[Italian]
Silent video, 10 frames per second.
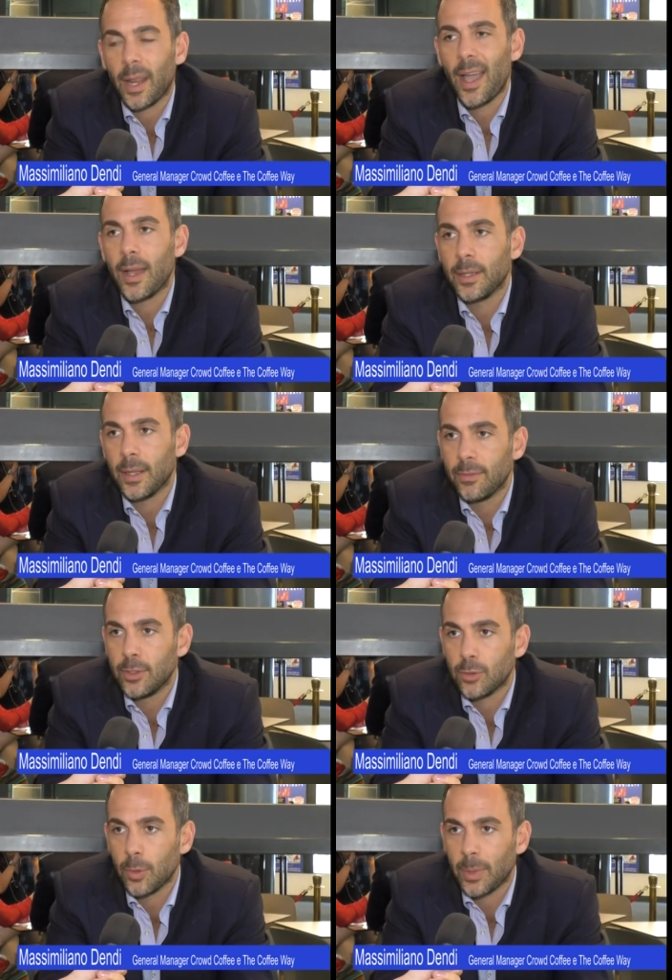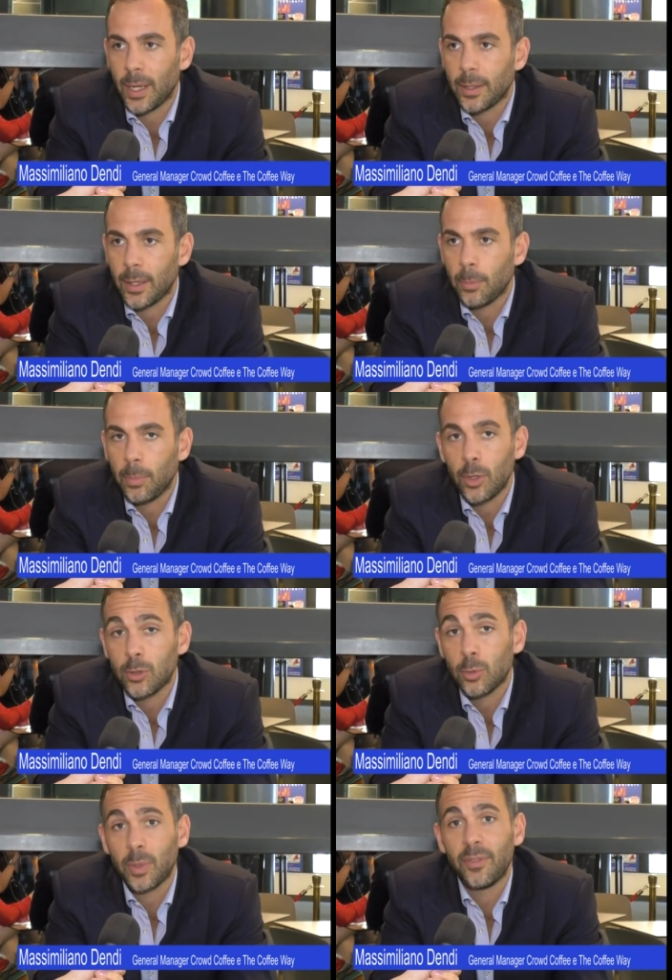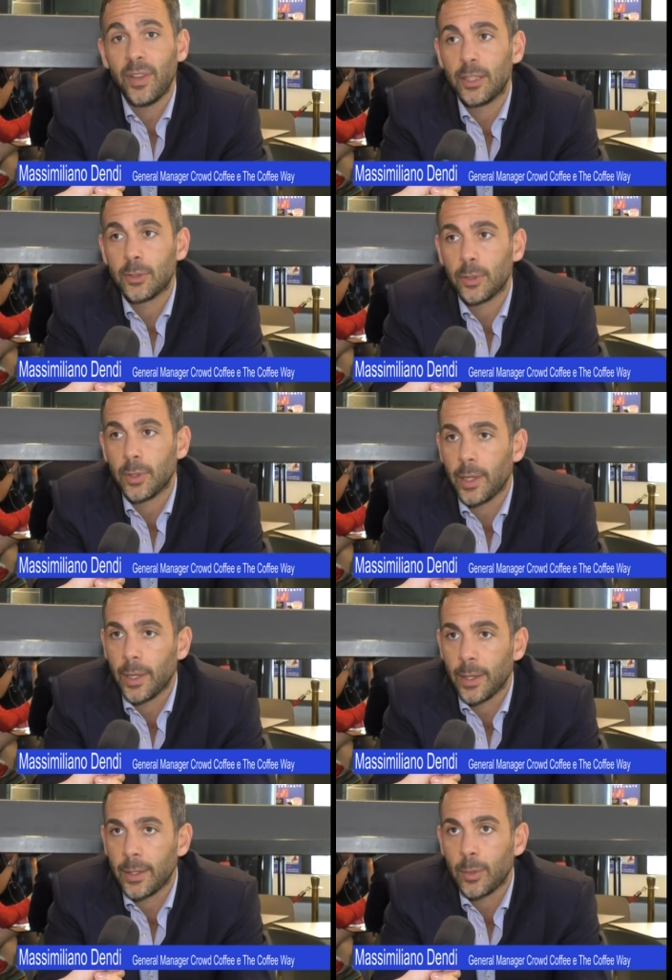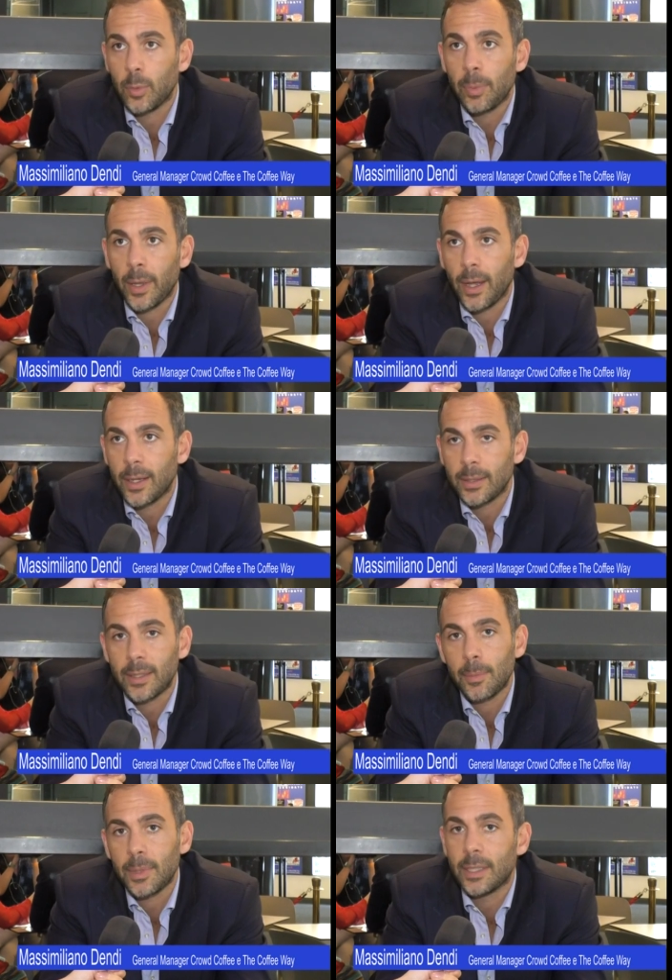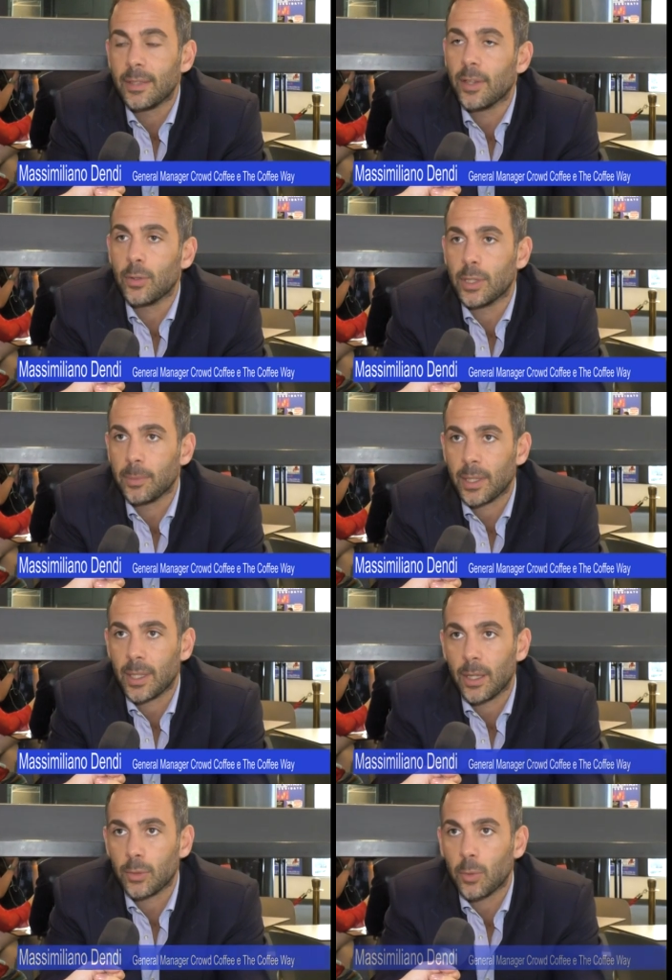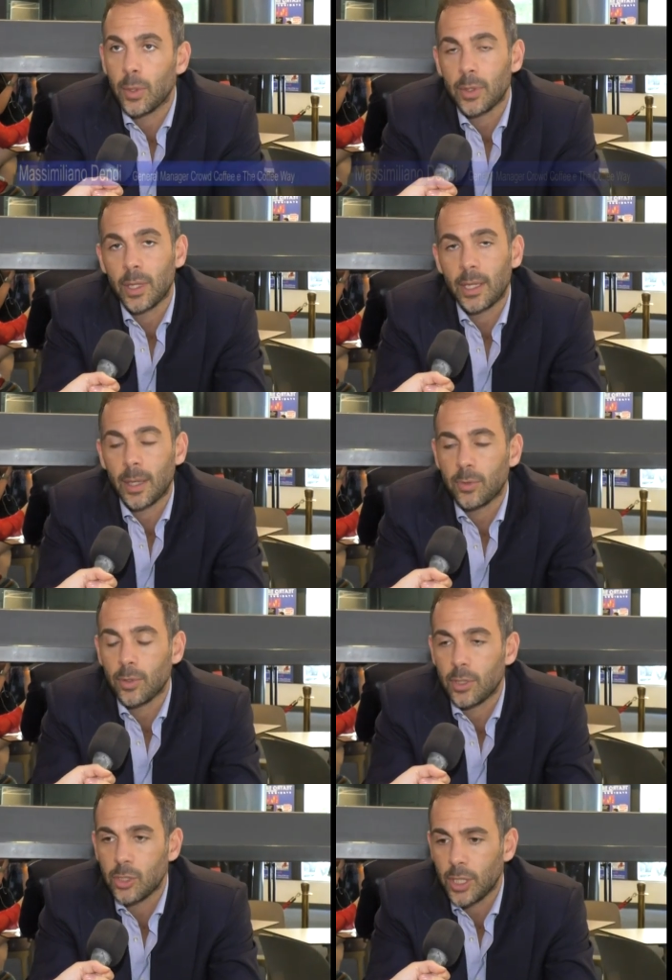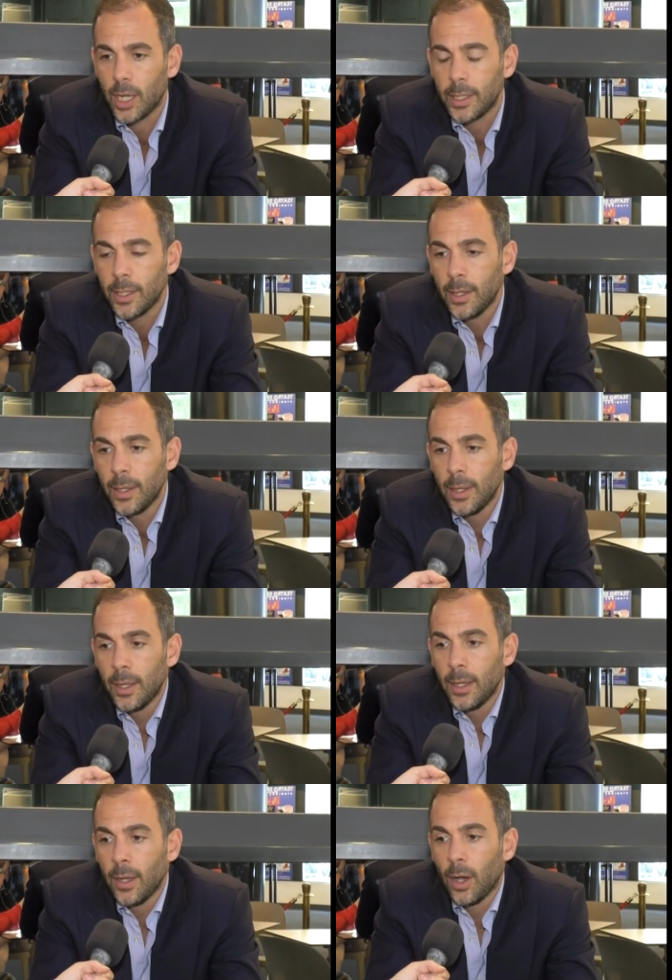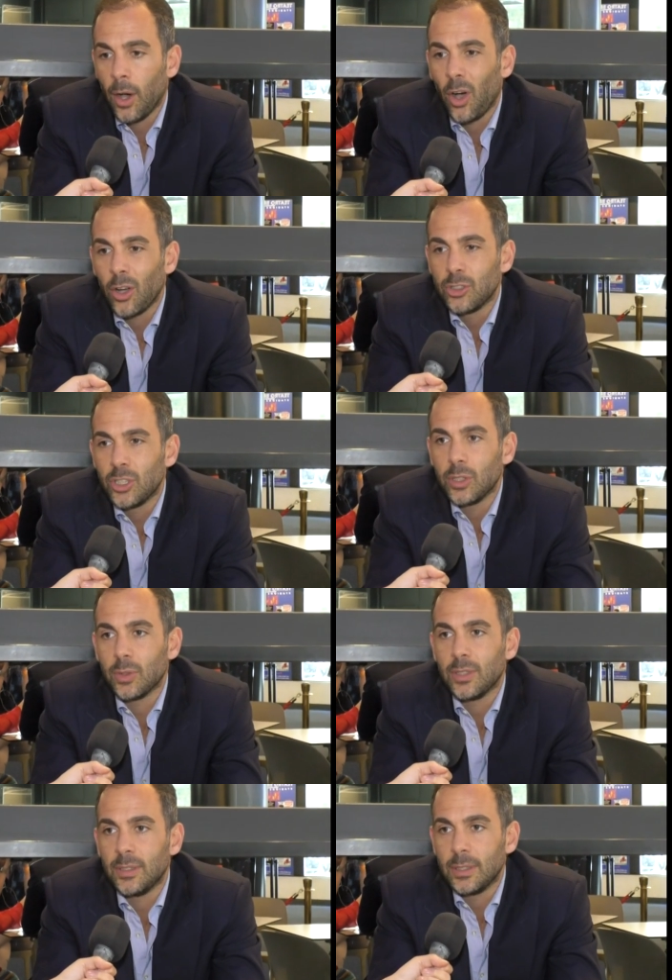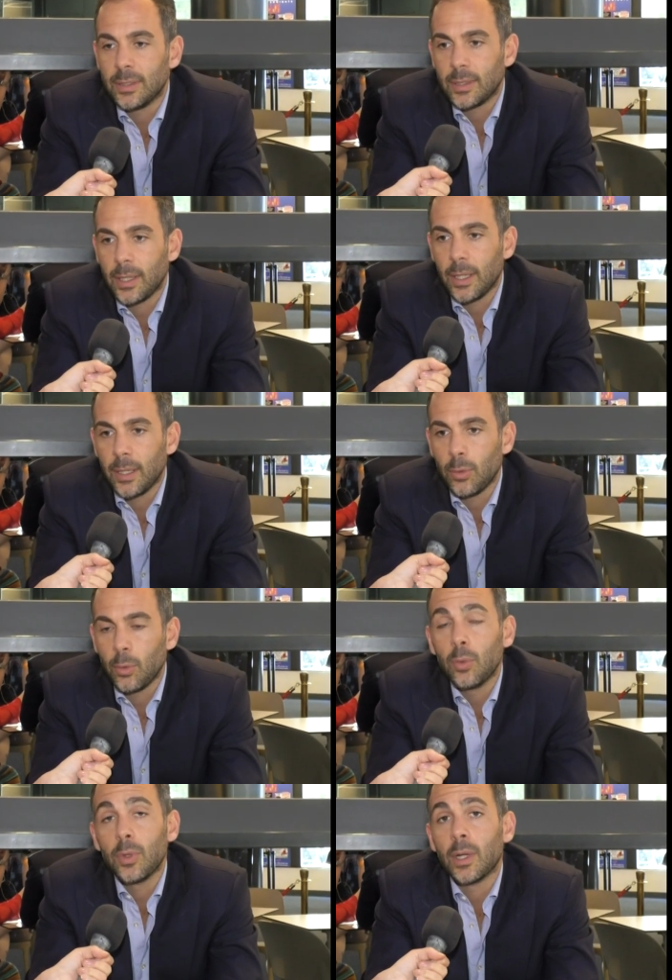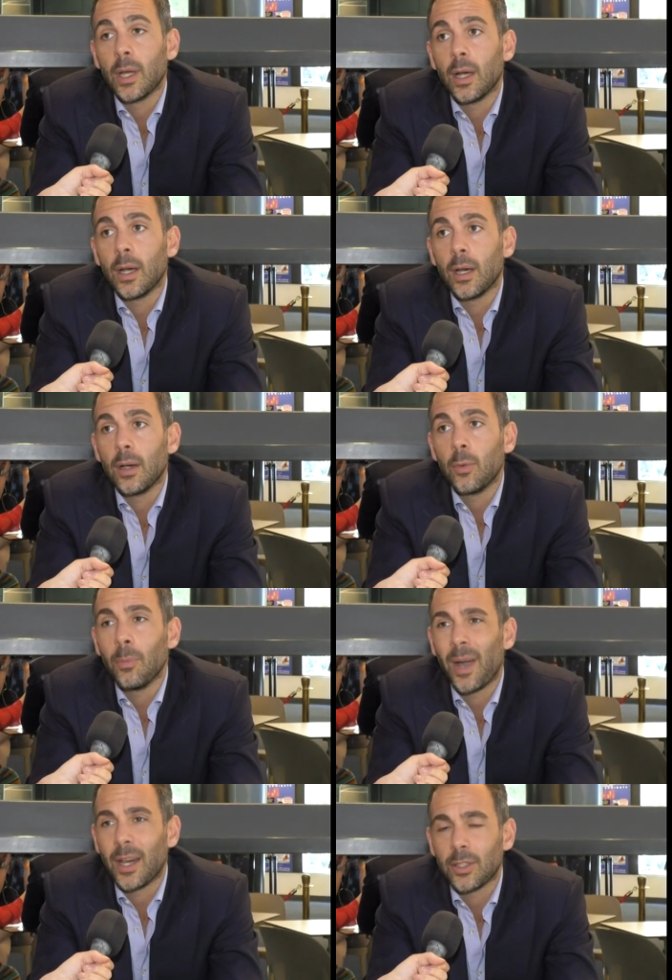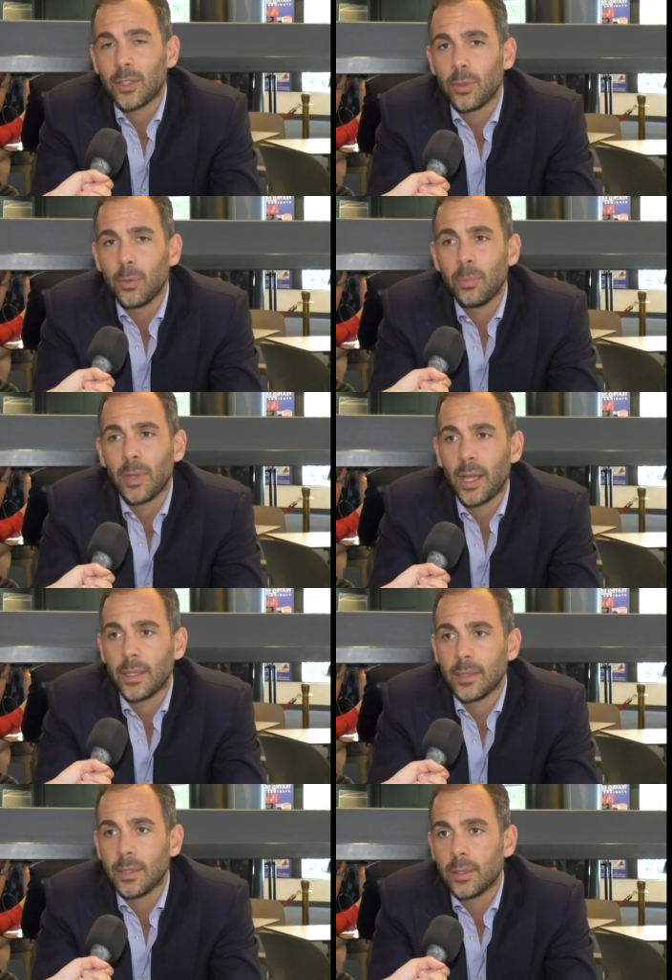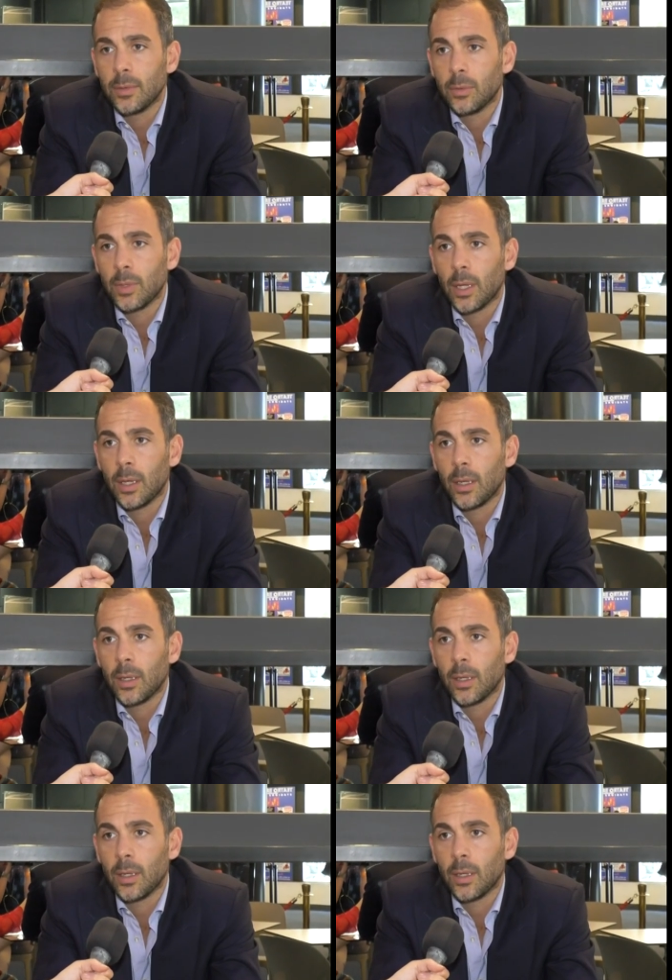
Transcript: tre anni ha visto prendere un po' il sopravvento ed equiparare in termini di valore di mercato quello delle capsule originali, oggi non esiste una, uh, un marchio, un brand, una,